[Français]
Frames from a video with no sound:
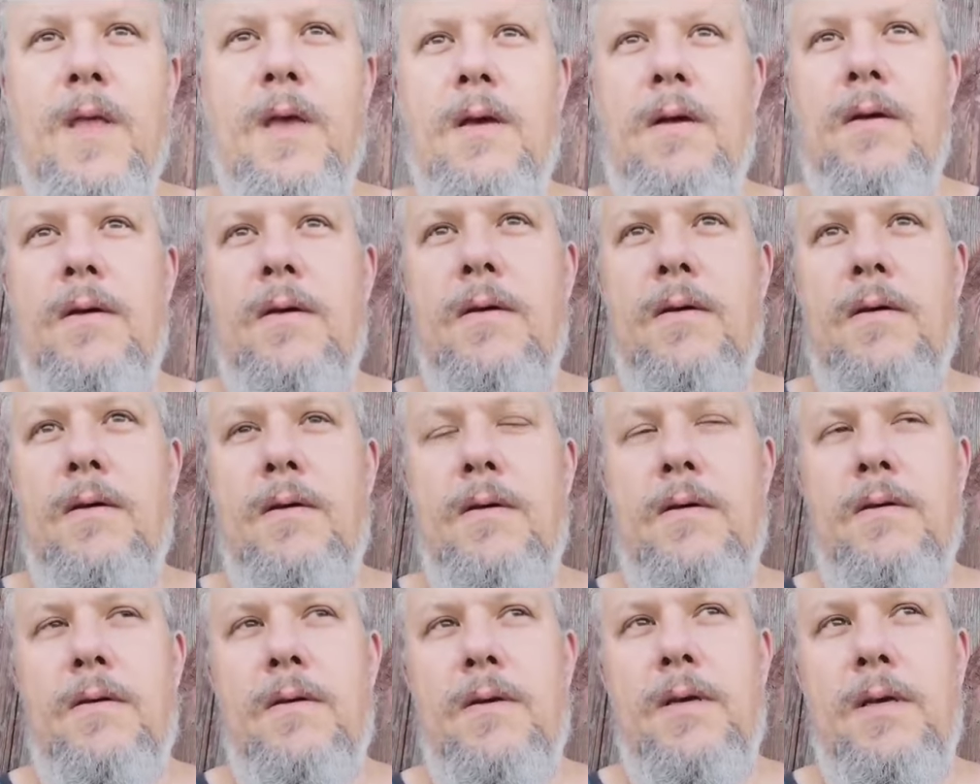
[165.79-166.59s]

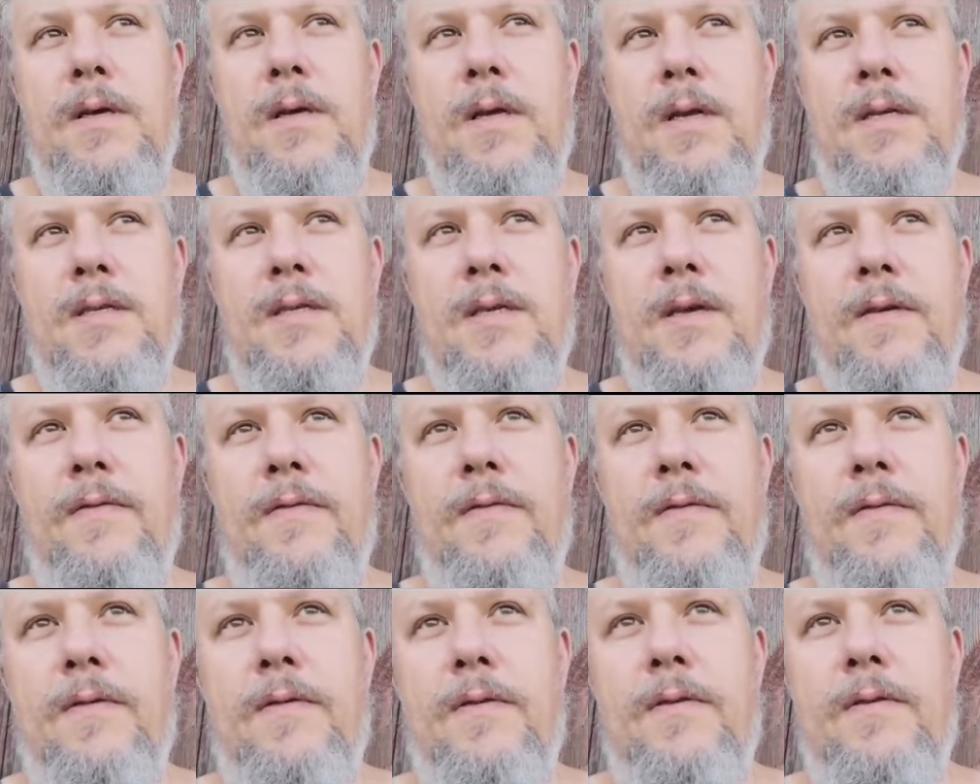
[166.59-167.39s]
Euh,
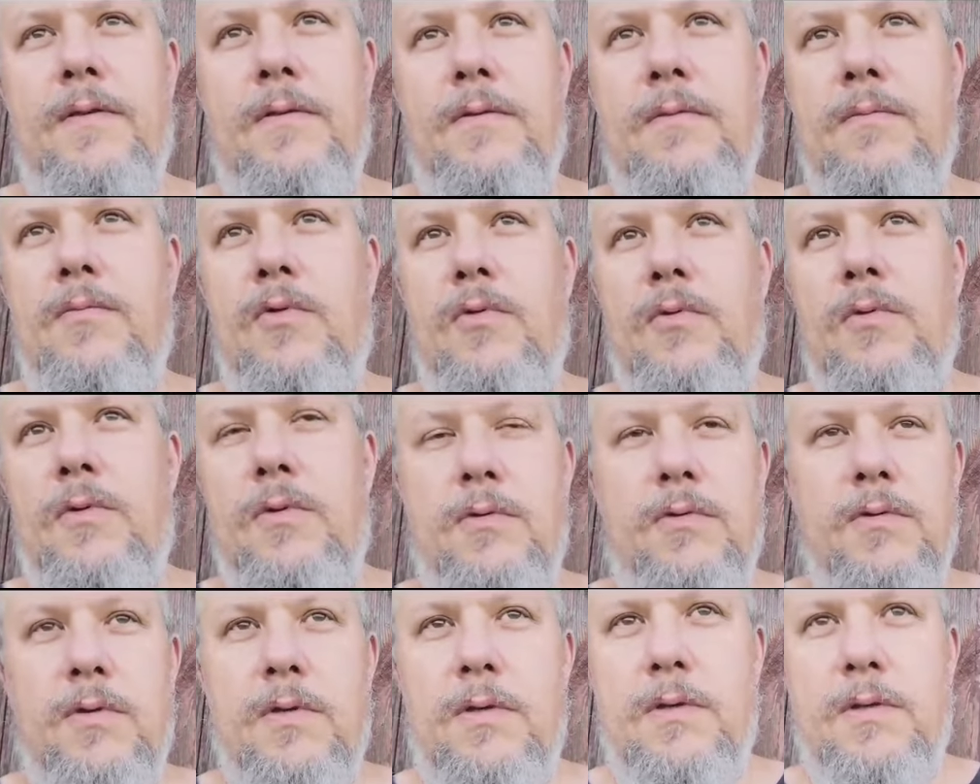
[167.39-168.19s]

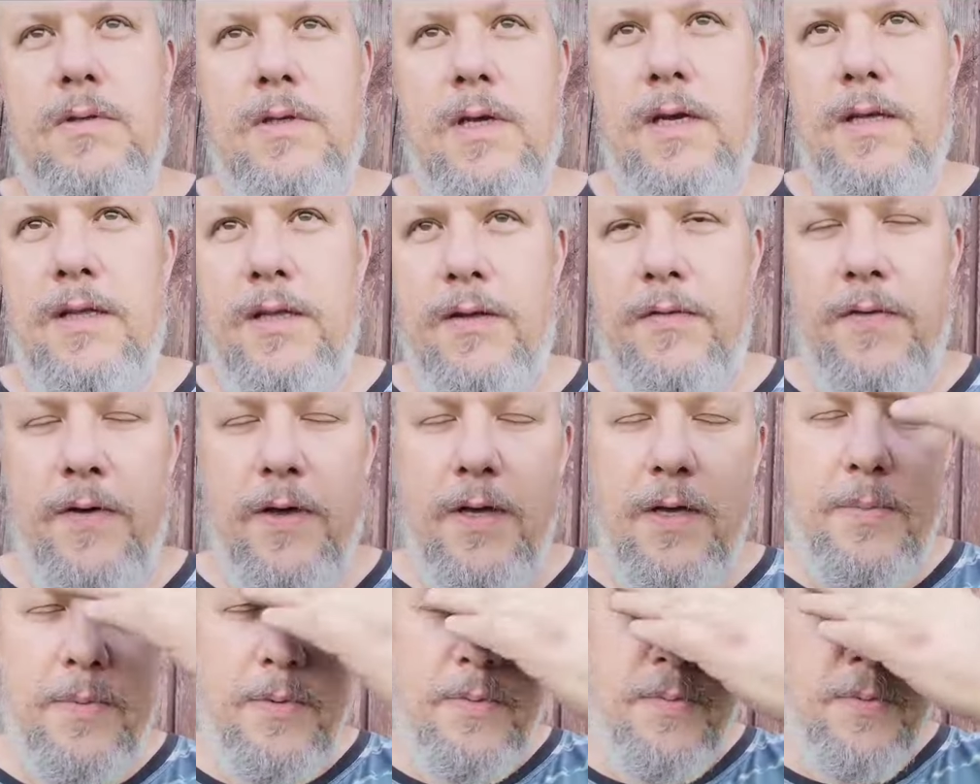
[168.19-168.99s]
ça a été fait,
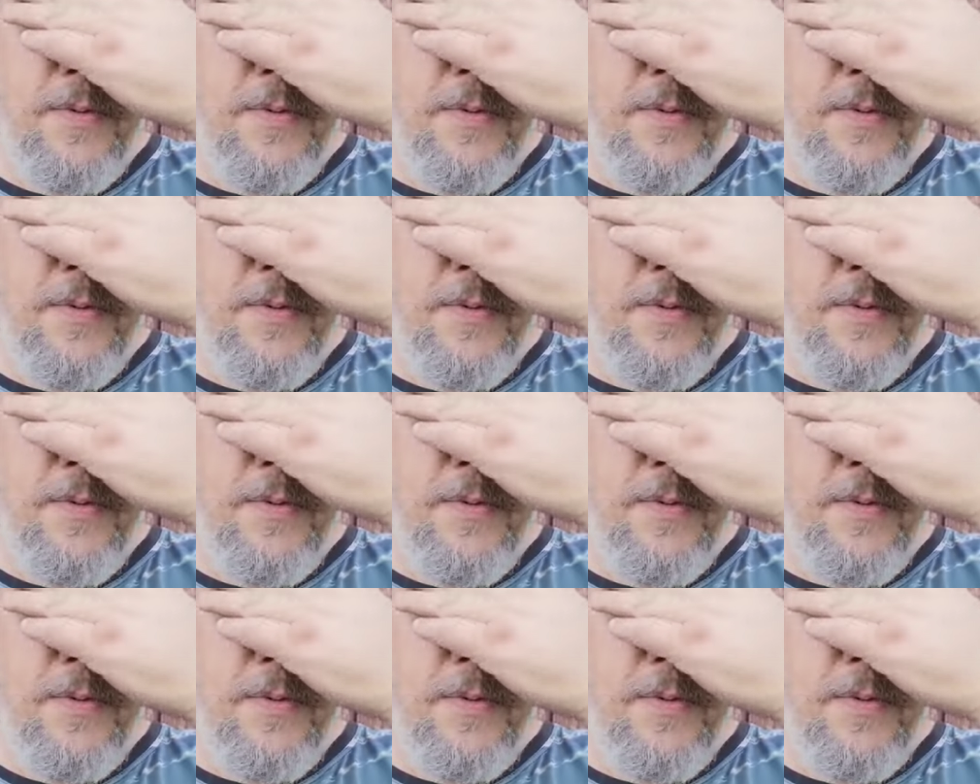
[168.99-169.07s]
il n'y a pas de